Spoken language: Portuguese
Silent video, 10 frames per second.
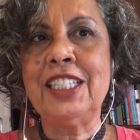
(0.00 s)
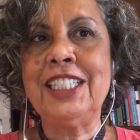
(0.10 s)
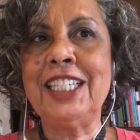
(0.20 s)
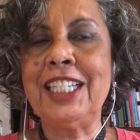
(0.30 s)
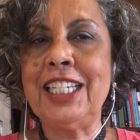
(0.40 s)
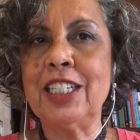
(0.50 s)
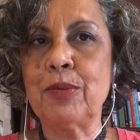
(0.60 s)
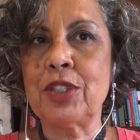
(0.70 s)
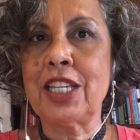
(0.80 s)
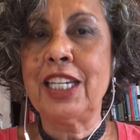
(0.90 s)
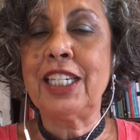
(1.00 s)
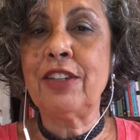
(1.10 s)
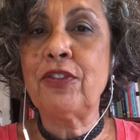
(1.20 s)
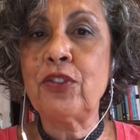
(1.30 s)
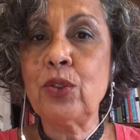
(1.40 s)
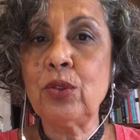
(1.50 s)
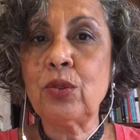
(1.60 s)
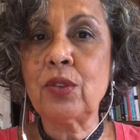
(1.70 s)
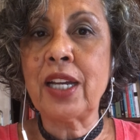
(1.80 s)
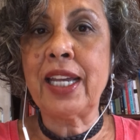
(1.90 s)
Diríamos que,
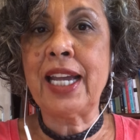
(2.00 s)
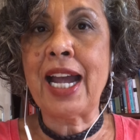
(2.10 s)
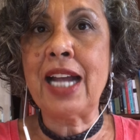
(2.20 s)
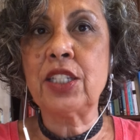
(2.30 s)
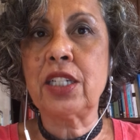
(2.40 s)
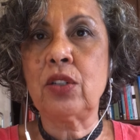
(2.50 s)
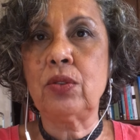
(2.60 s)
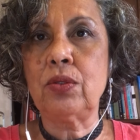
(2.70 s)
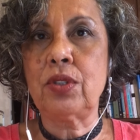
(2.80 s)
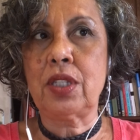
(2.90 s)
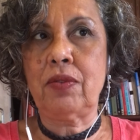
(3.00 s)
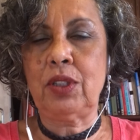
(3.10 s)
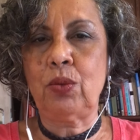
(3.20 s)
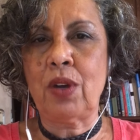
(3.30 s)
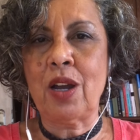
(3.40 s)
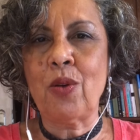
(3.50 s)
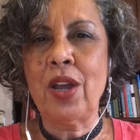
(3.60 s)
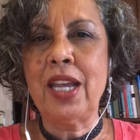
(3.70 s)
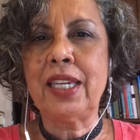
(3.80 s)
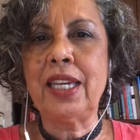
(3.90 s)
fruto da errática condução atual,
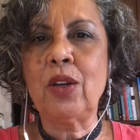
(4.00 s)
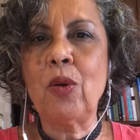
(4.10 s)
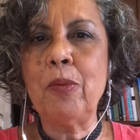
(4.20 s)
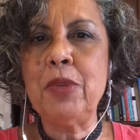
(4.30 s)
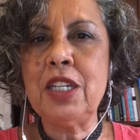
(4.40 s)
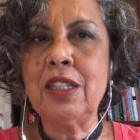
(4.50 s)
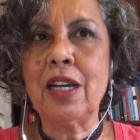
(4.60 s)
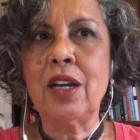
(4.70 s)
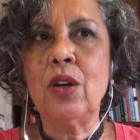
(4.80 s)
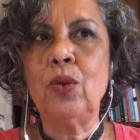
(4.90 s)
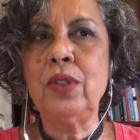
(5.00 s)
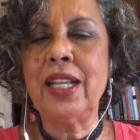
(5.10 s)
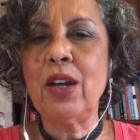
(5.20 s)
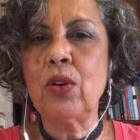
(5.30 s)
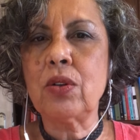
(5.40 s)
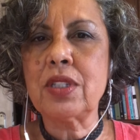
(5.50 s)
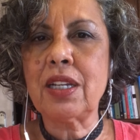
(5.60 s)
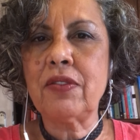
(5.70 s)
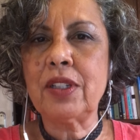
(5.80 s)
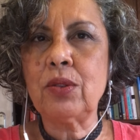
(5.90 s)
que combina o
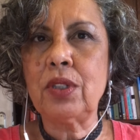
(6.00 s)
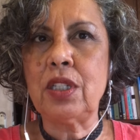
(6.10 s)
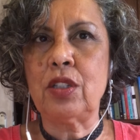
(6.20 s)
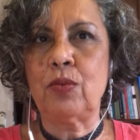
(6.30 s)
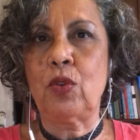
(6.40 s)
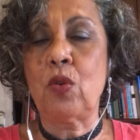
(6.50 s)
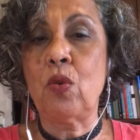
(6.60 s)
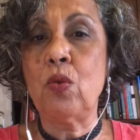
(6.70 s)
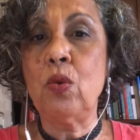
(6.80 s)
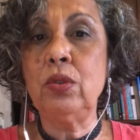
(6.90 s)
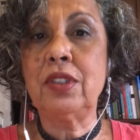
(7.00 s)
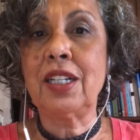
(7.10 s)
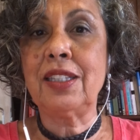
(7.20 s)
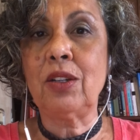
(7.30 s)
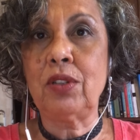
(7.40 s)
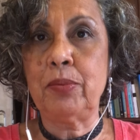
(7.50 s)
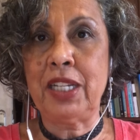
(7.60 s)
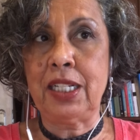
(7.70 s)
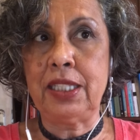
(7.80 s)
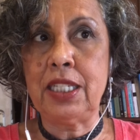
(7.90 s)
neoconservadorismo com o
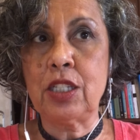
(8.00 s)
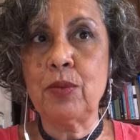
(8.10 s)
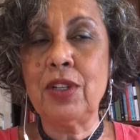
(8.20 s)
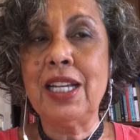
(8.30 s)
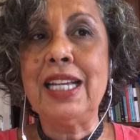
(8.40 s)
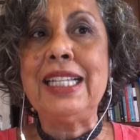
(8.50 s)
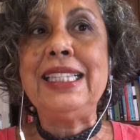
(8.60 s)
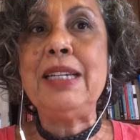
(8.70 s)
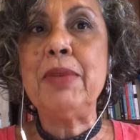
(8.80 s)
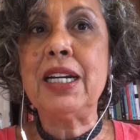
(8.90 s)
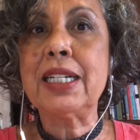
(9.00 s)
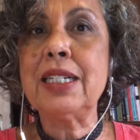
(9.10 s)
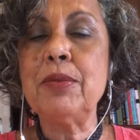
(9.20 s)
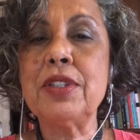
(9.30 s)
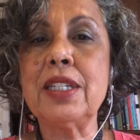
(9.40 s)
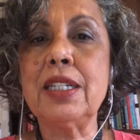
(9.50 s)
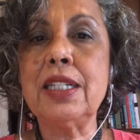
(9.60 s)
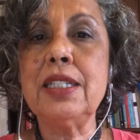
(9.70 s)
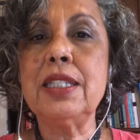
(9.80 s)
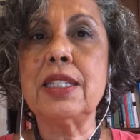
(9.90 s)
ultraneoliberalismo, demarcamos em
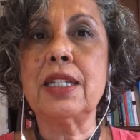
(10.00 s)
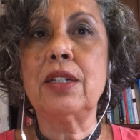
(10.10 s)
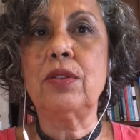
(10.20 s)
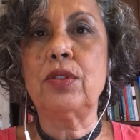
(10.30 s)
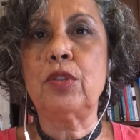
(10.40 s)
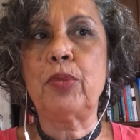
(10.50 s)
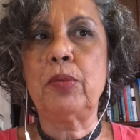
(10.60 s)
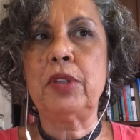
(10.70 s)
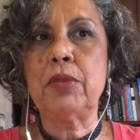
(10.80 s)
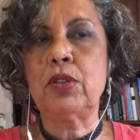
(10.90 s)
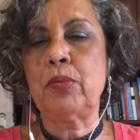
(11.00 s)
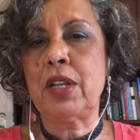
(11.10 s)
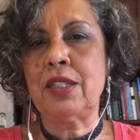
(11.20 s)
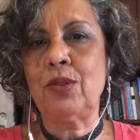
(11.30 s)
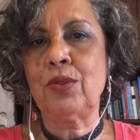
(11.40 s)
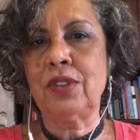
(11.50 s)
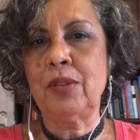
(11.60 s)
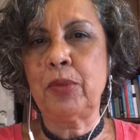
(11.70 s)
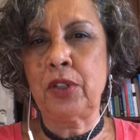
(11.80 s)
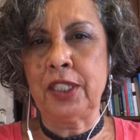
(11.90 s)
grandes ângulos os problemas do Brasil
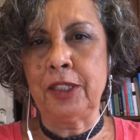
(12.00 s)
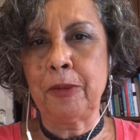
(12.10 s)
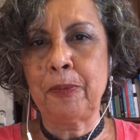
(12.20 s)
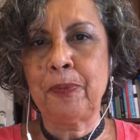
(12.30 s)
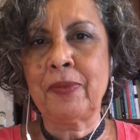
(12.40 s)
contemporâneo.